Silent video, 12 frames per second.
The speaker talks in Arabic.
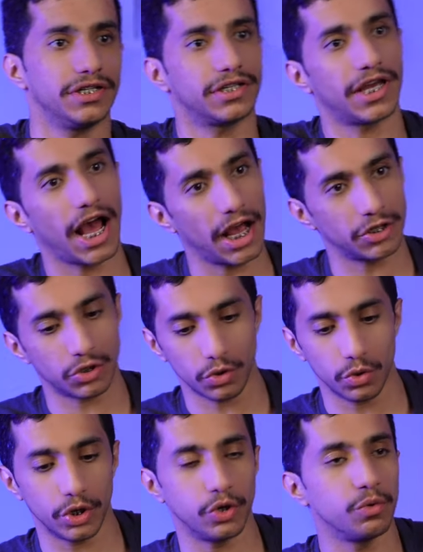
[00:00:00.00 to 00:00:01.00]
عند
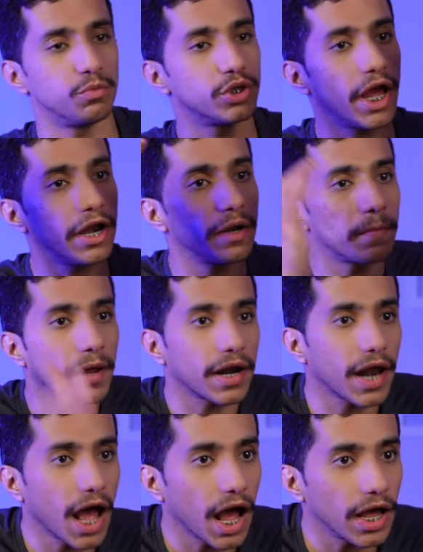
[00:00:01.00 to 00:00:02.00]
كاسترو انه مدرب
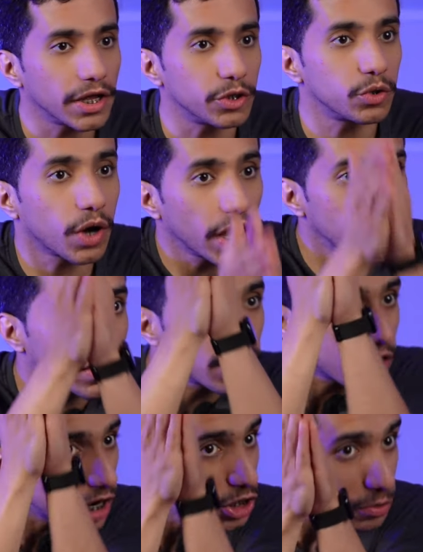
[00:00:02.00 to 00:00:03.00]
الرائد
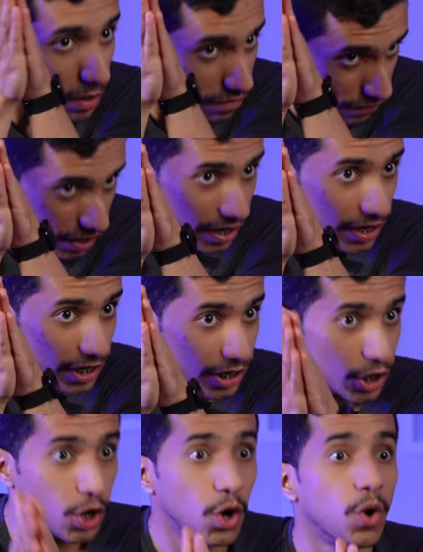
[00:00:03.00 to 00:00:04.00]
يغير الرسم
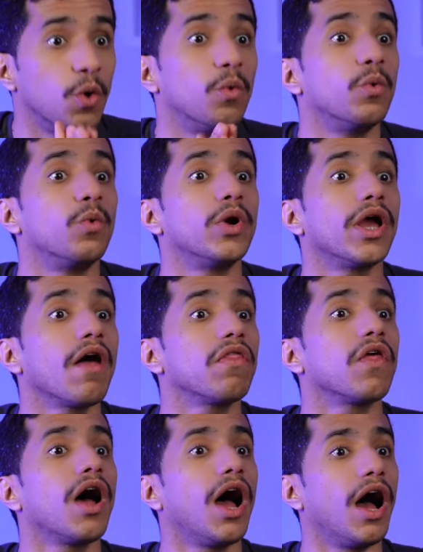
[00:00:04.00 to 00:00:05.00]
الفني
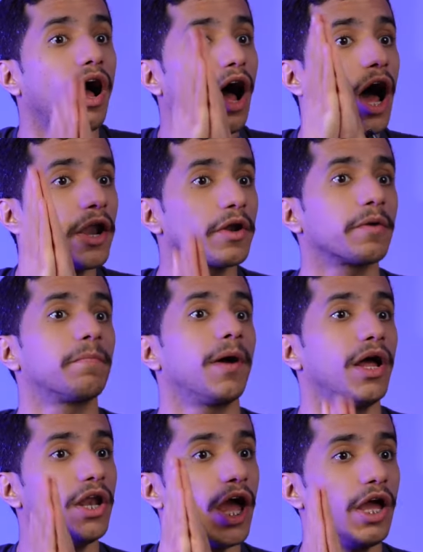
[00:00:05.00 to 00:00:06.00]
ويضع
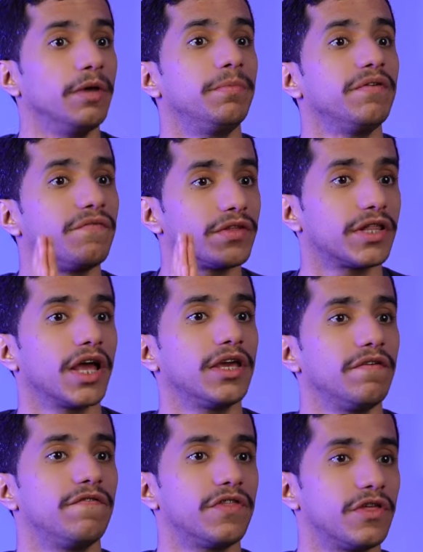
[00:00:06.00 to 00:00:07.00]
اربع لاعبين
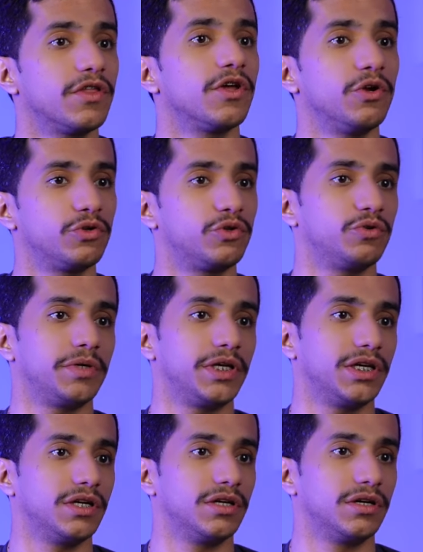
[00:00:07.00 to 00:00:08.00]
فتاكين في الثلث الهجومي.
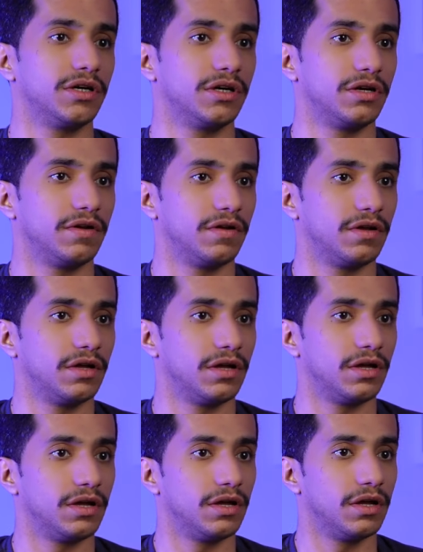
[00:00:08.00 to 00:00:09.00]

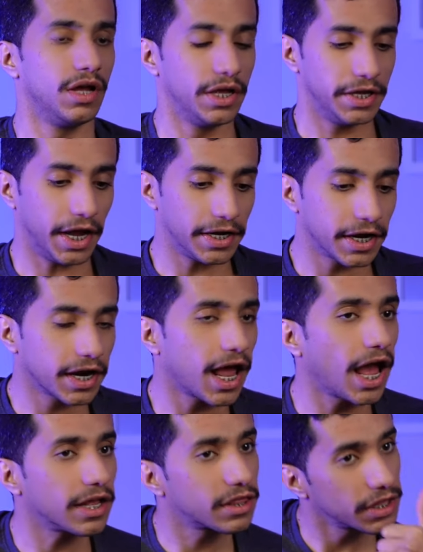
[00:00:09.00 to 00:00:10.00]
اوه يعني
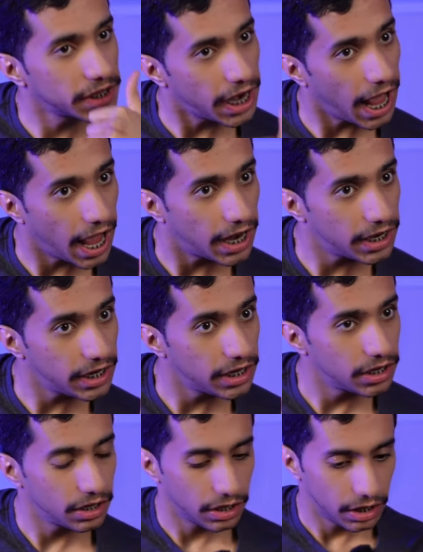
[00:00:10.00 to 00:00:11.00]
الرائد ضد
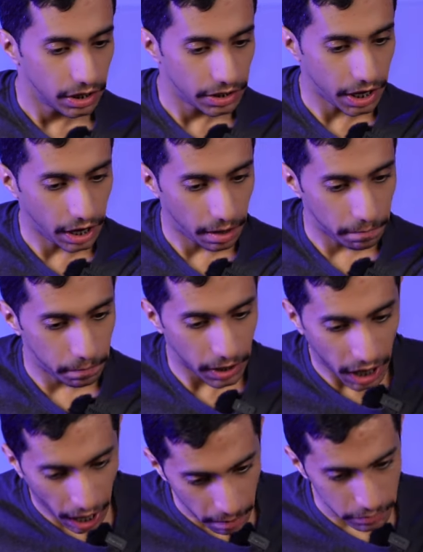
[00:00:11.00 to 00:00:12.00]
الاهلي يلعب
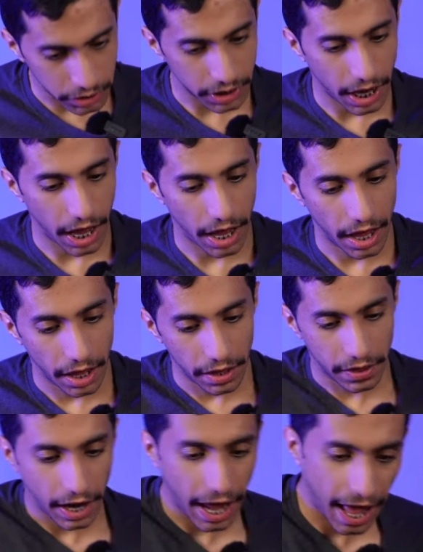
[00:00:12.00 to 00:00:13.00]
بالخمسه
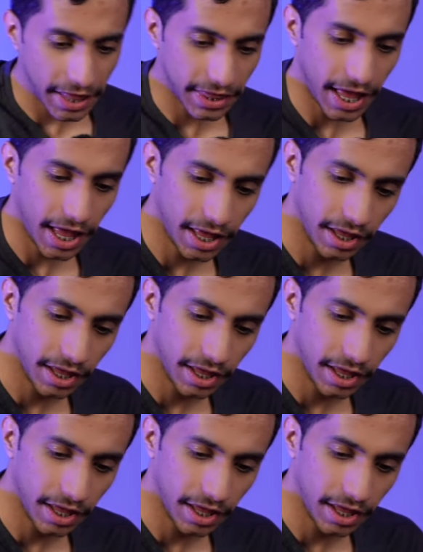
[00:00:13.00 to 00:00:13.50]
ثلاثة